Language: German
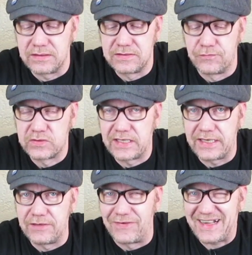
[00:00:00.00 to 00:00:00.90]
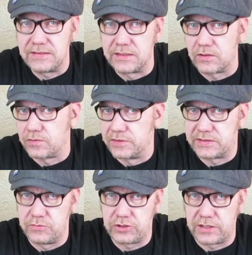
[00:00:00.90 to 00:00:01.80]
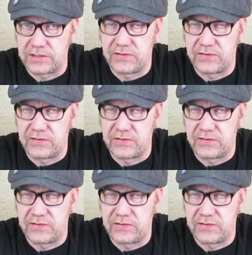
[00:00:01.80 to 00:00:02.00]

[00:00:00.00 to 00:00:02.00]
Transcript: diese Fußgelenke wackeln halt auch immer ziemlich stark.